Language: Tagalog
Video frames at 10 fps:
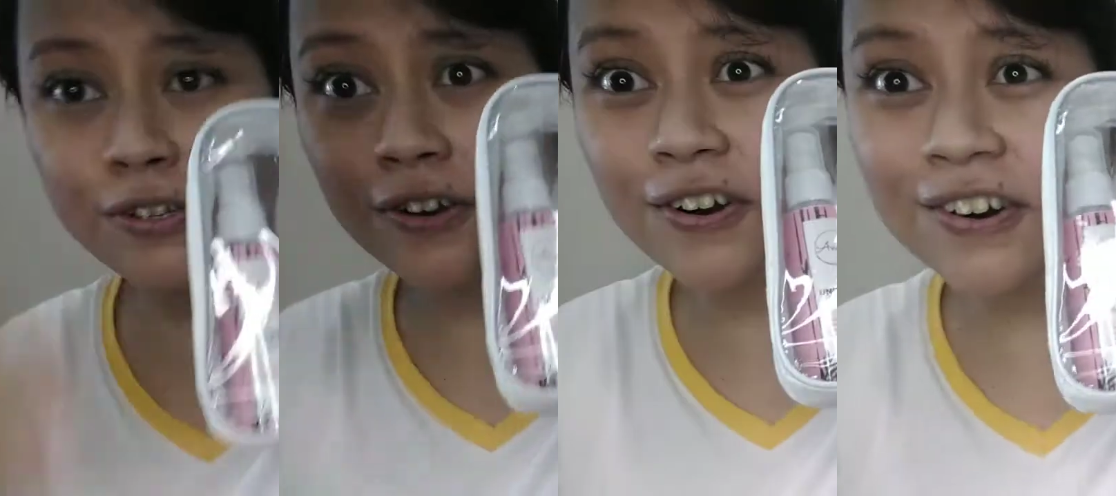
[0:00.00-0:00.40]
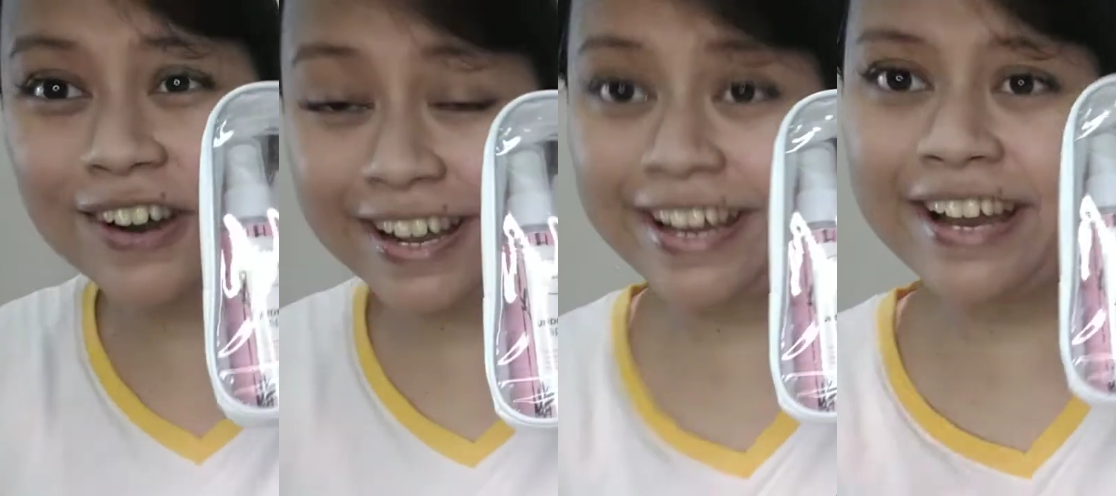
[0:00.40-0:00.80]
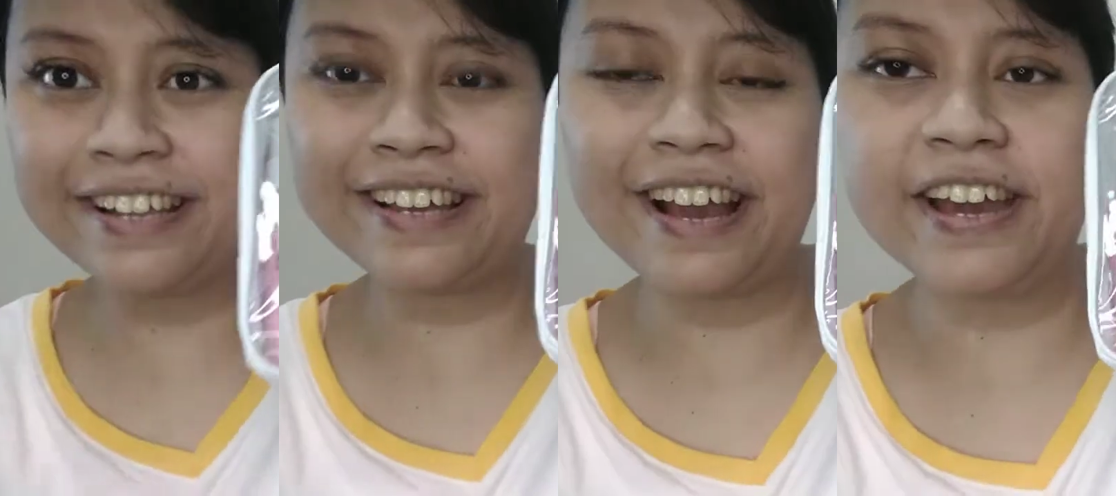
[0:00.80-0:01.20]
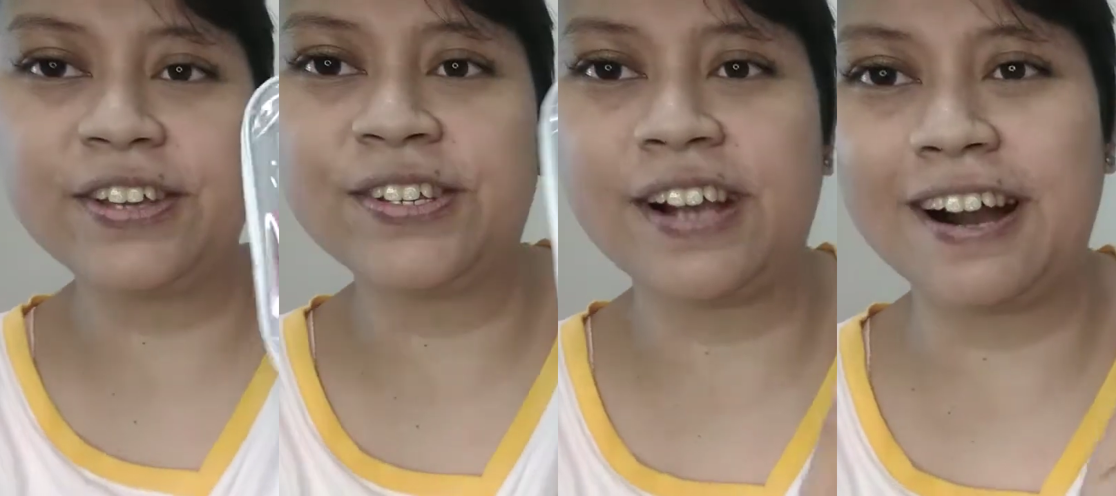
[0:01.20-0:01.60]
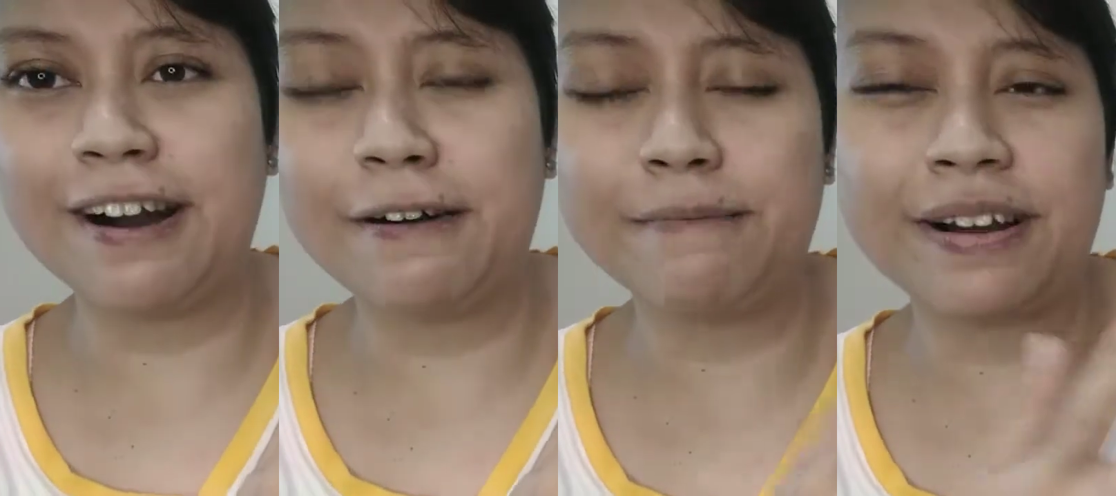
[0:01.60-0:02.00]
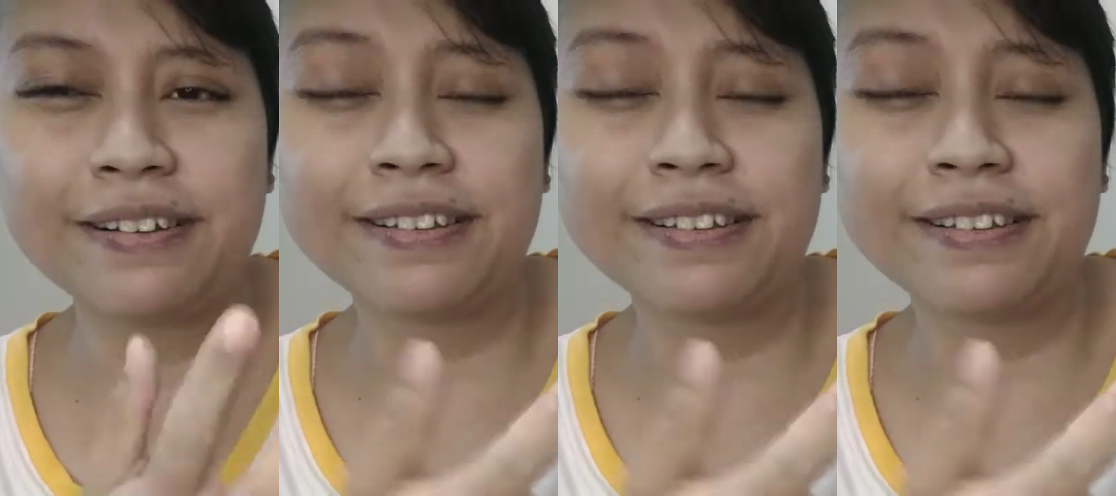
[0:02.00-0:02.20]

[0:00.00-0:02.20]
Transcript: So, ayan guys, um